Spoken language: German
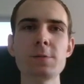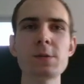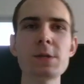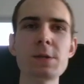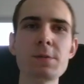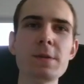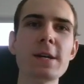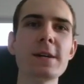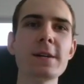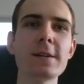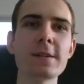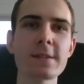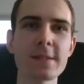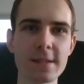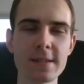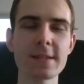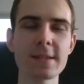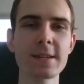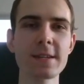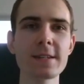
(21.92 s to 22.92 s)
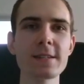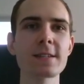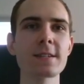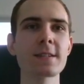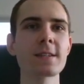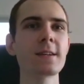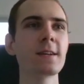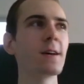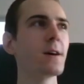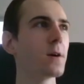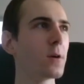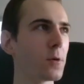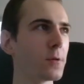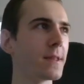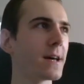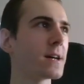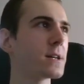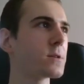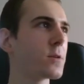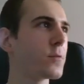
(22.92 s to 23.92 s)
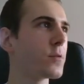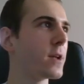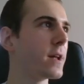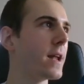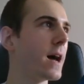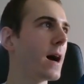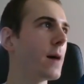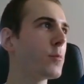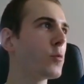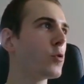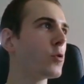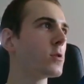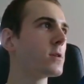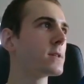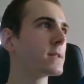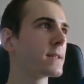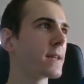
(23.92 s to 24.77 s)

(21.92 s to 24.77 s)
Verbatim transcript: bin's wieder, Chris. Und danke für dein Abo,